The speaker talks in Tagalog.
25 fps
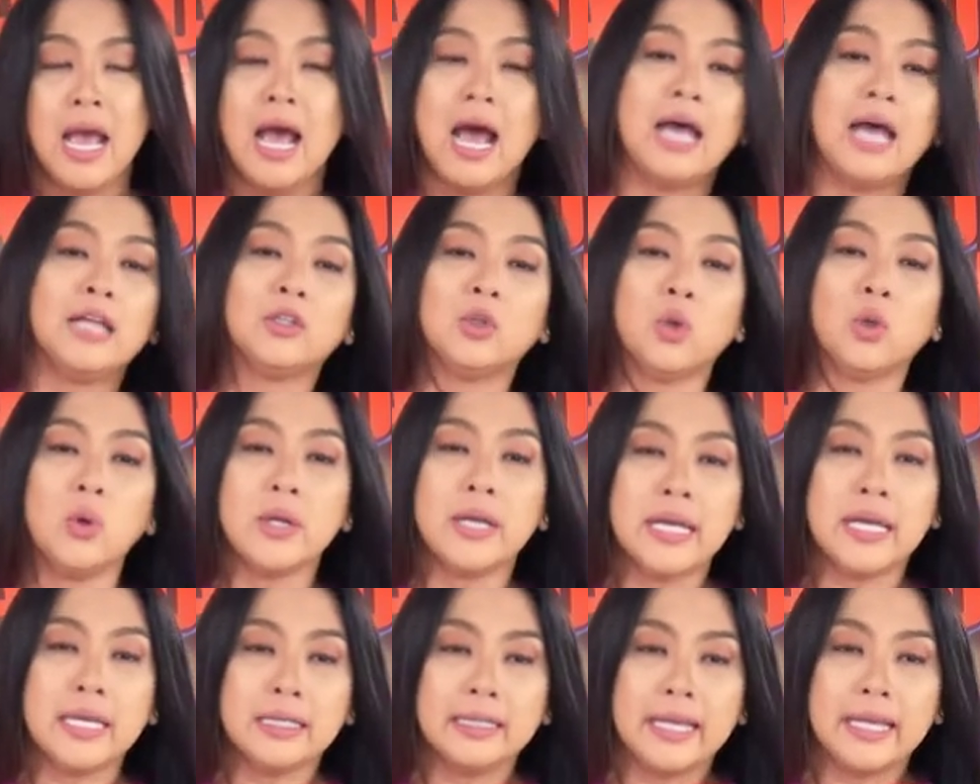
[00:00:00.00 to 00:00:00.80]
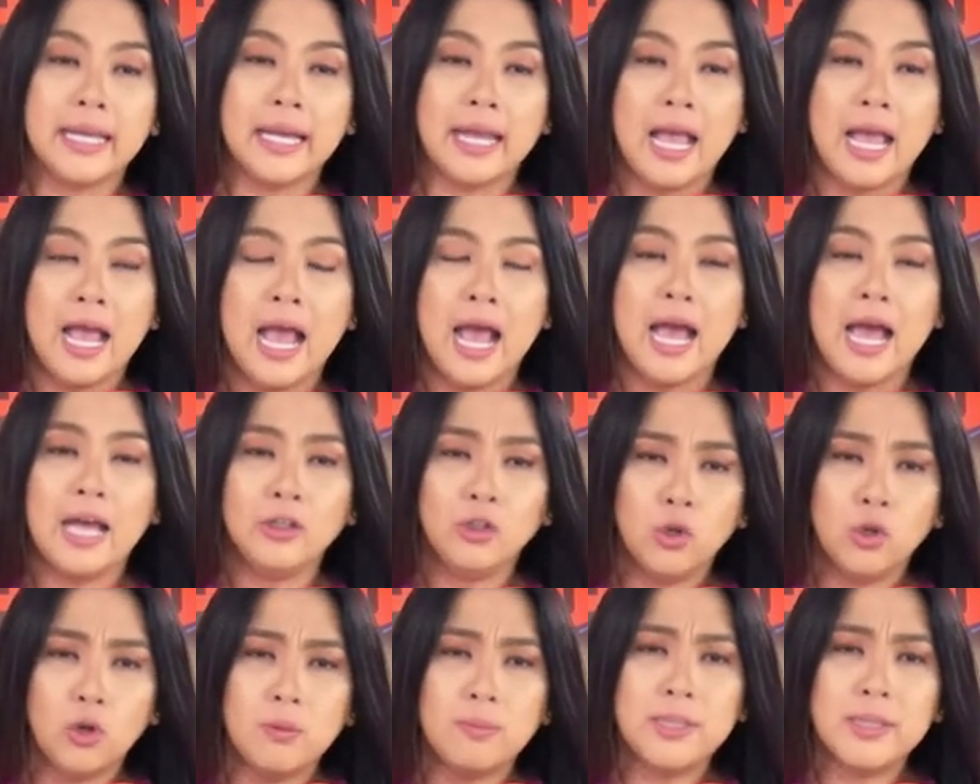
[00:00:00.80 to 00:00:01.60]
At kung hindi,
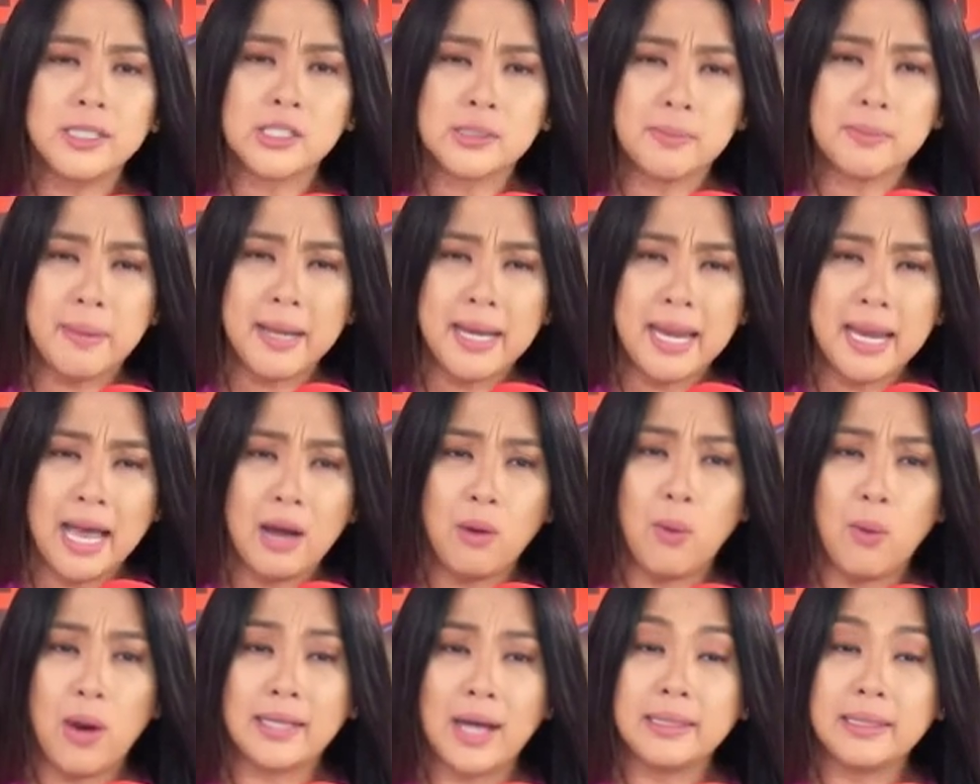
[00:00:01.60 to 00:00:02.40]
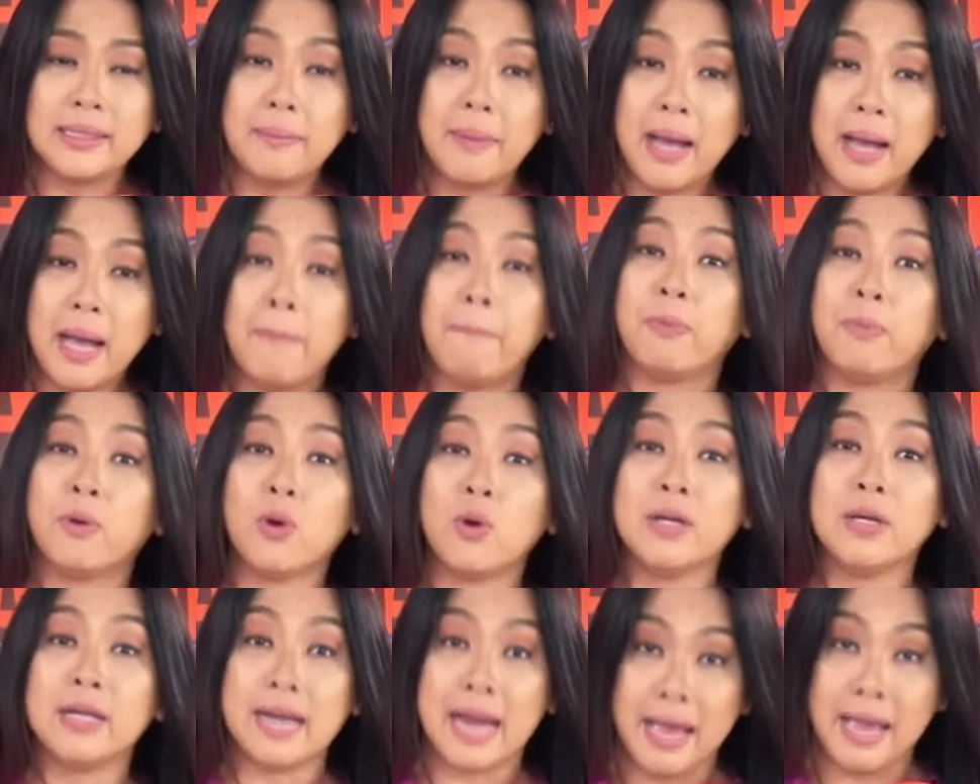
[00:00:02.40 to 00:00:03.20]
anong mas malawak na mga
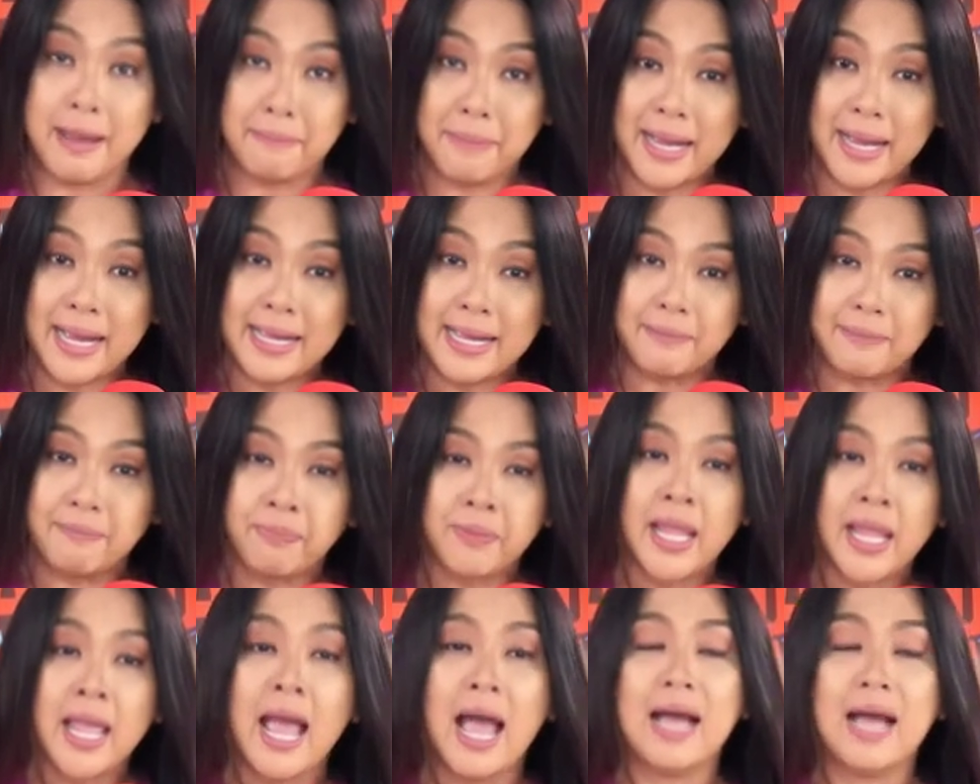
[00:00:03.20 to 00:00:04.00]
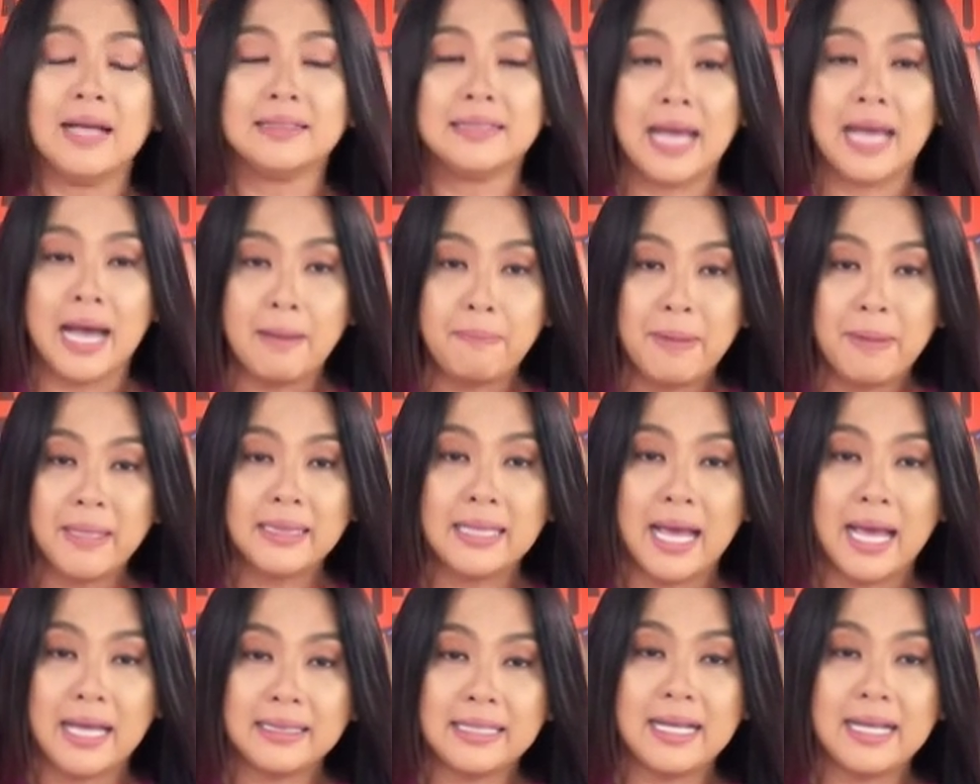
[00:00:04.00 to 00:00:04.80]
programa ang dapat
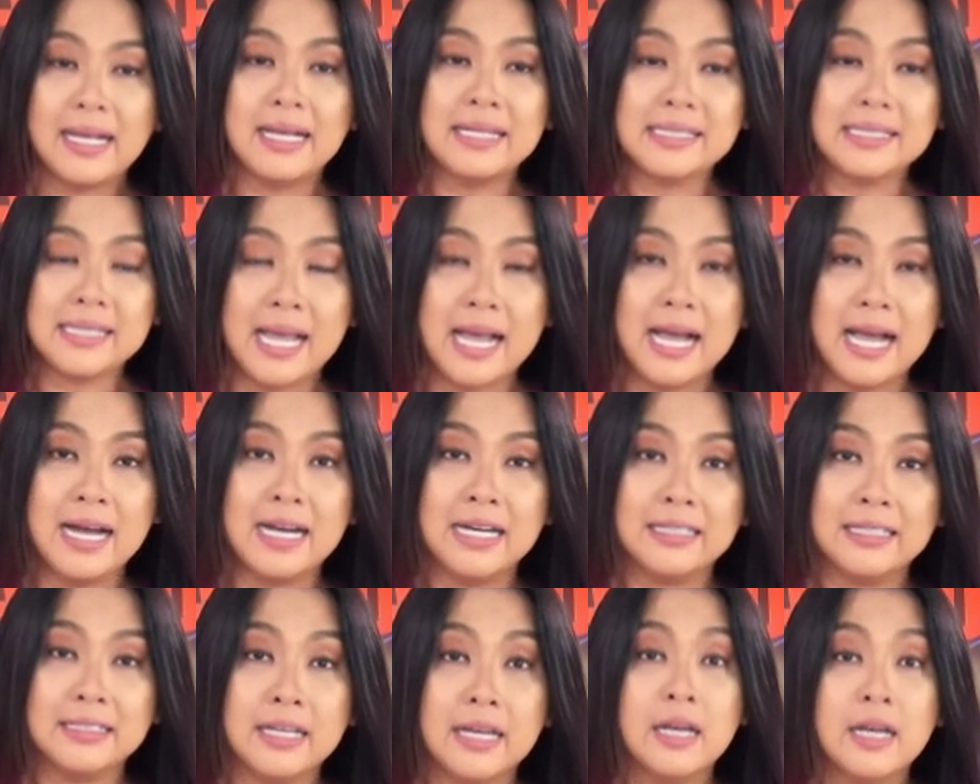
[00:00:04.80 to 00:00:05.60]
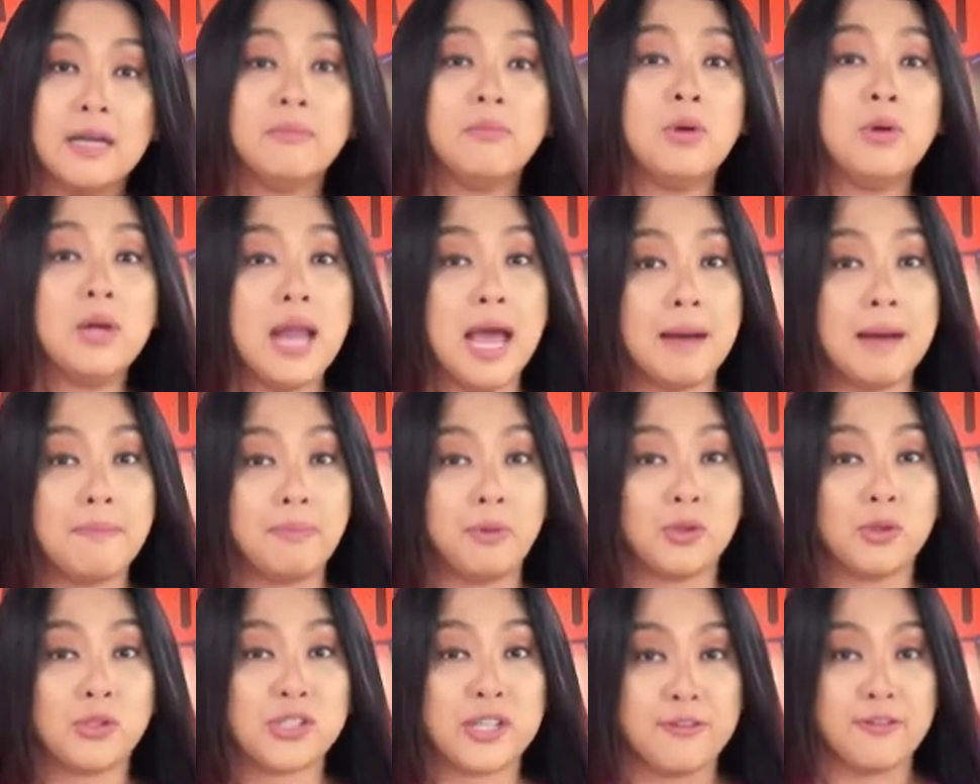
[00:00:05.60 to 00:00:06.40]
nating asahan mula
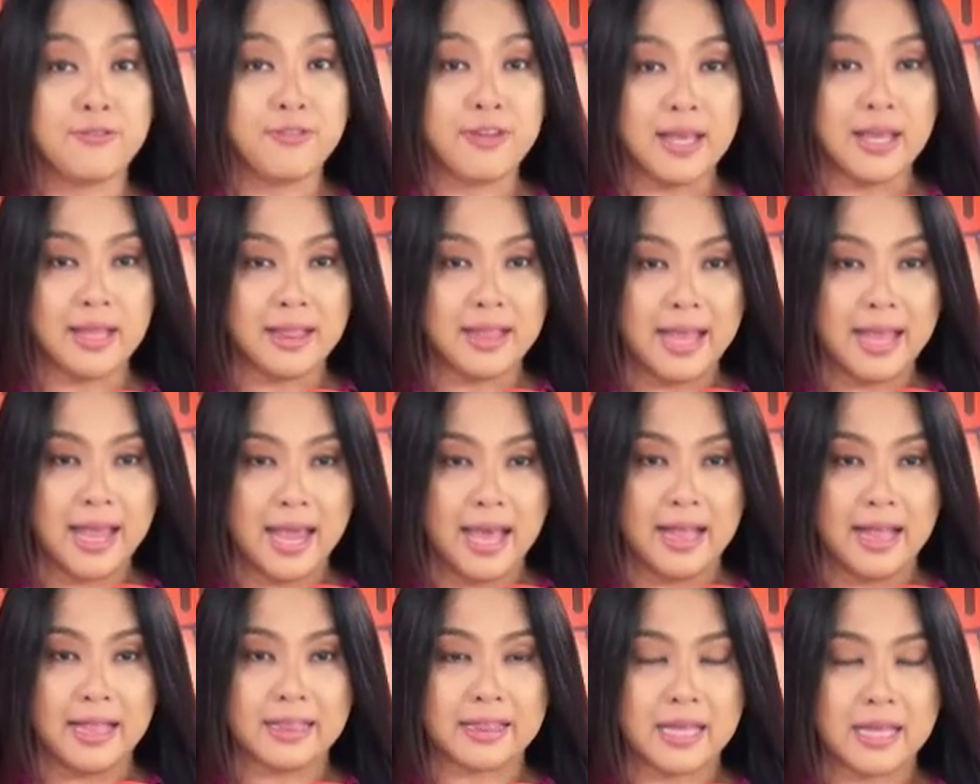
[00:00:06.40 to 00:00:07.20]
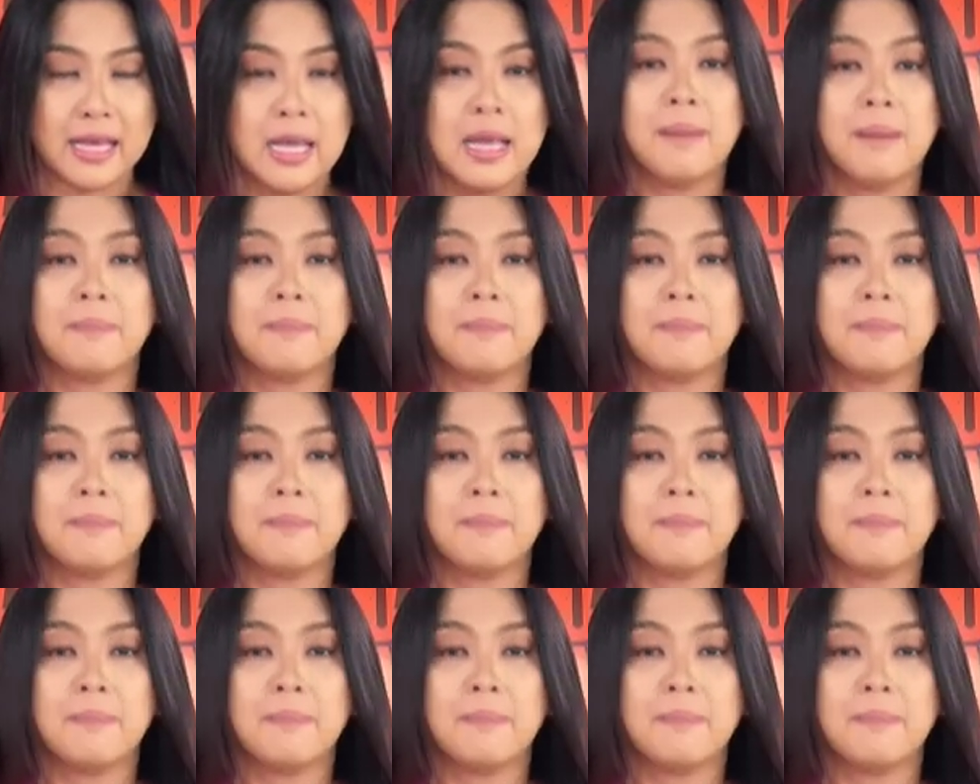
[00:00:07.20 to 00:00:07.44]
po sa PhilHealth?